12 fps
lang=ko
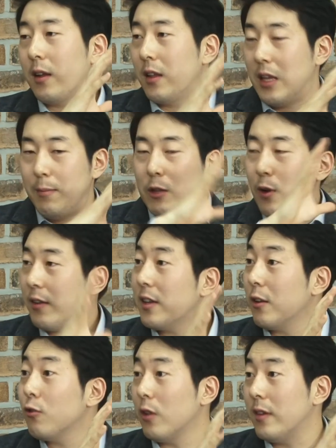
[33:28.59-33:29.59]
이미지화
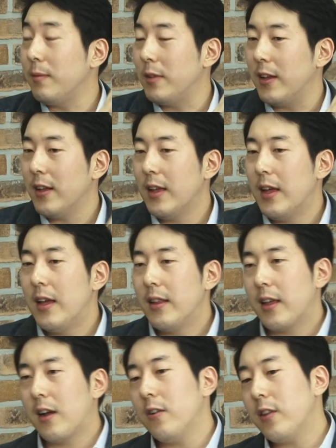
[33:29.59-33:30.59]
시킬 수도 있습니다. 네.
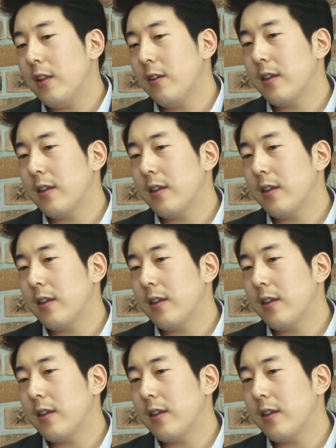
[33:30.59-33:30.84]
근데 컨테이너